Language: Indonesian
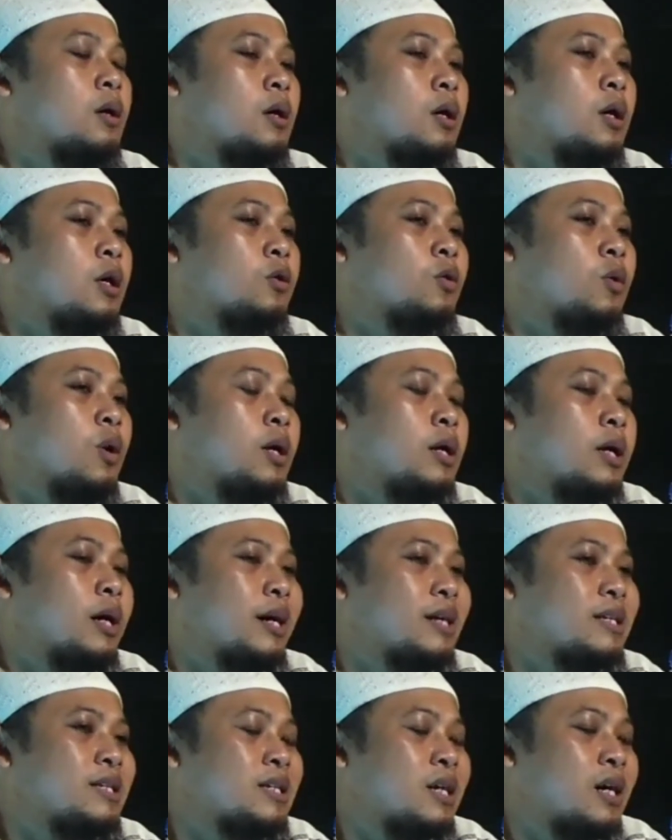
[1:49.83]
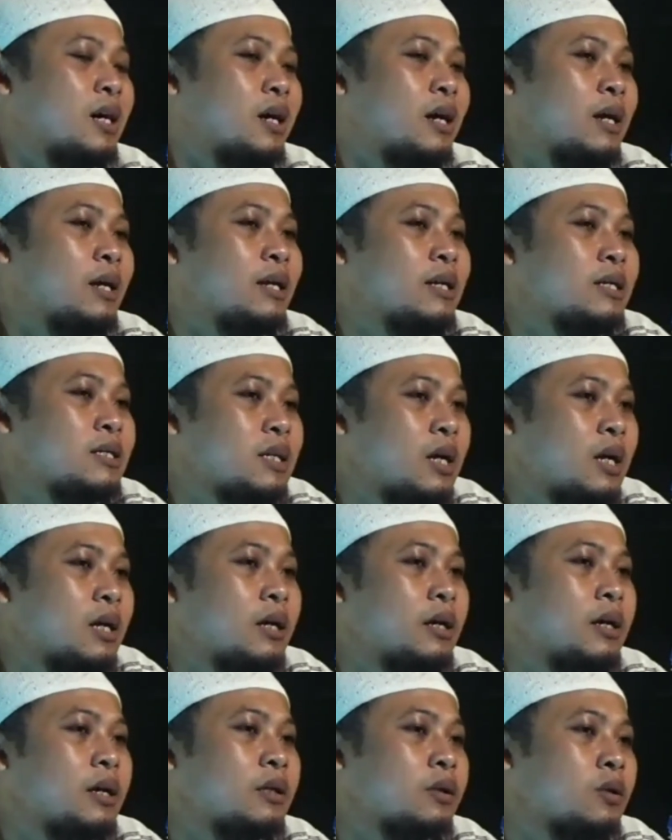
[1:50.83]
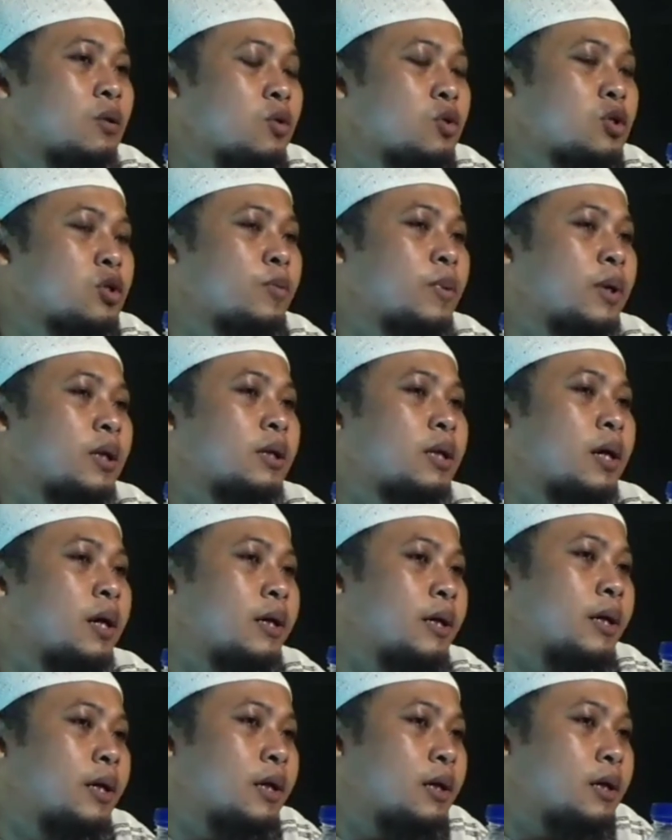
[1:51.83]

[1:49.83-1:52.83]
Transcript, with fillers: yaitulah dengan cara lisan yang terus bertanya